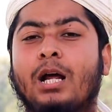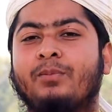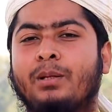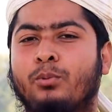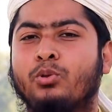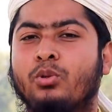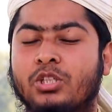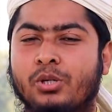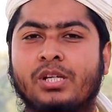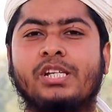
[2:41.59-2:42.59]
আর আপনার
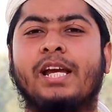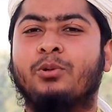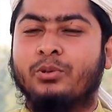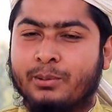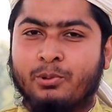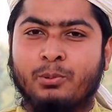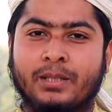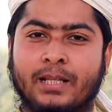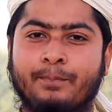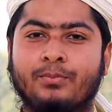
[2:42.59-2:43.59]
বন্ধুদের সঙ্গে শেয়ার করতে
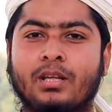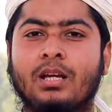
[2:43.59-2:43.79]
ভুলবেন না